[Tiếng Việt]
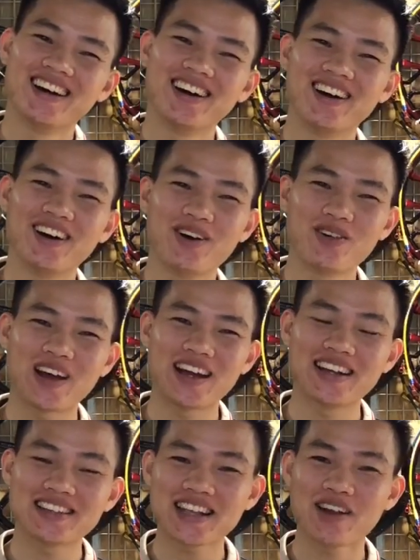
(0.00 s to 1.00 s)
ờ, hôm
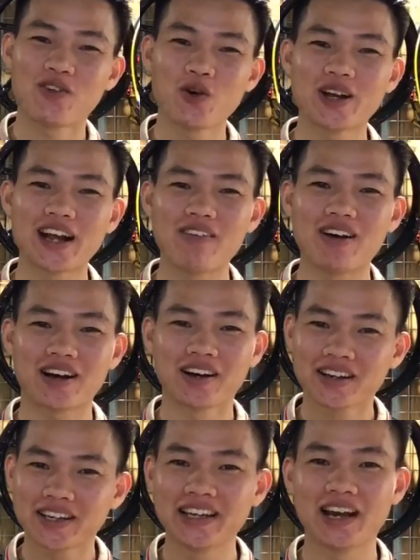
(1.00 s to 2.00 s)
nay Lĩnh rất là vui anh em ạ,
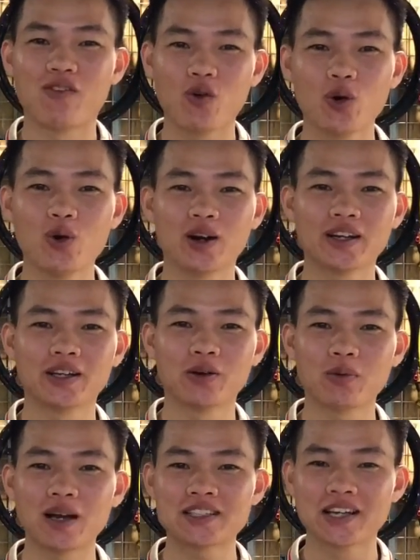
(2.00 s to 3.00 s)
cực kỳ là vui luôn.
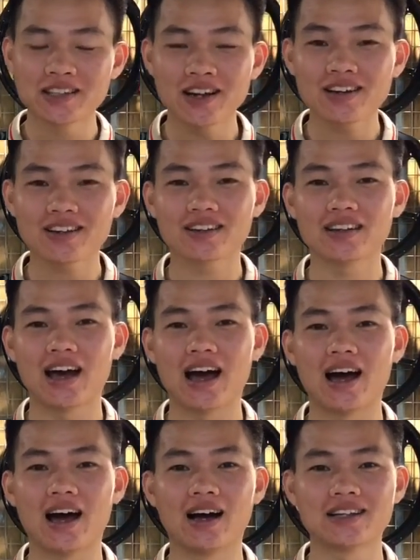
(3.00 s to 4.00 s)
Thì hôm nay chính thức
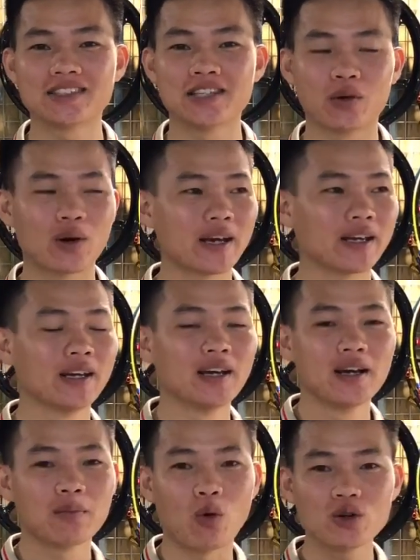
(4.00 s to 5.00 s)
là chiều nay
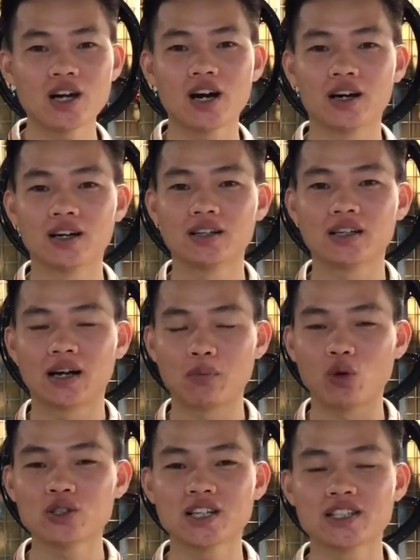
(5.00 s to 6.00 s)
4 giờ,
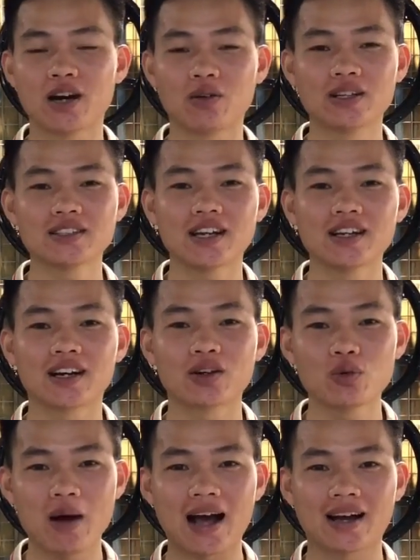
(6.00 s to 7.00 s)
gần 4 giờ chiều Lĩnh nhận được
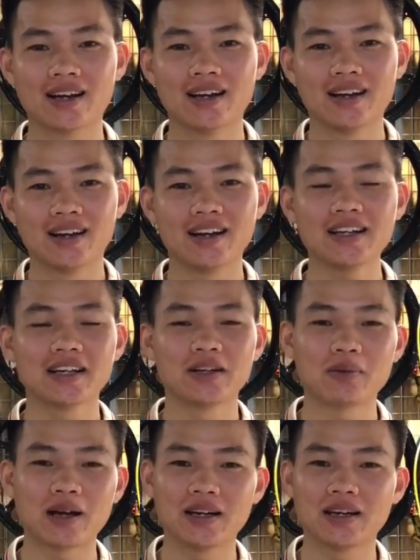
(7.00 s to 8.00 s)
cái nút bạc. Đấy
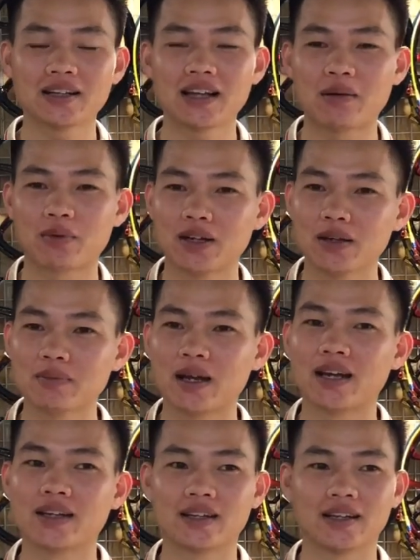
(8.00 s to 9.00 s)
thì hôm nay Lĩnh làm clip
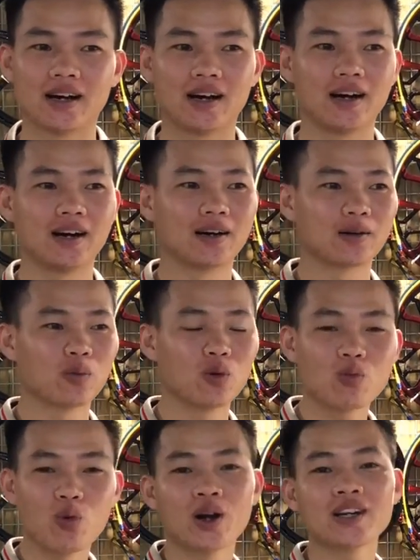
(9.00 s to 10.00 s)
này thì uh,
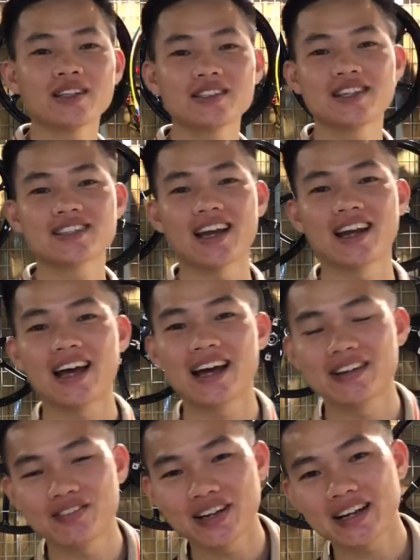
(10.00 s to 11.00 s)
cũng muốn chia sẻ
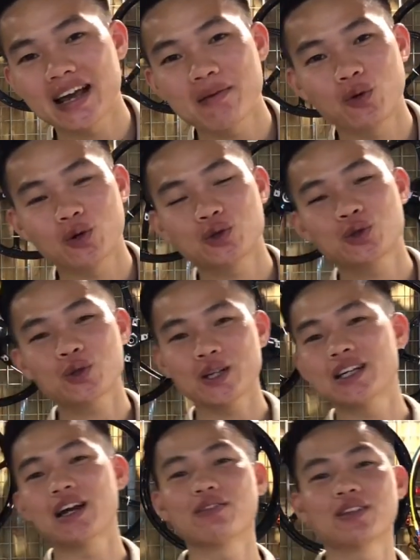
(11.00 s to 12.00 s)
lại với anh em một chút
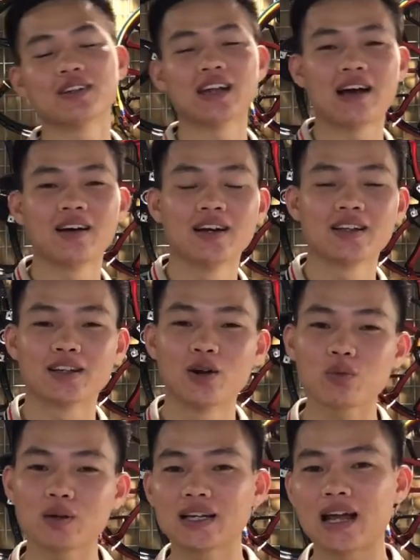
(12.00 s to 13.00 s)
kinh nghiệm từ là từ
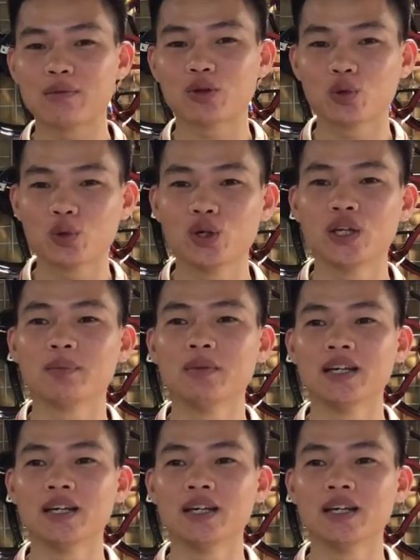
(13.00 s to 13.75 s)
lúc Lĩnh làm YouTube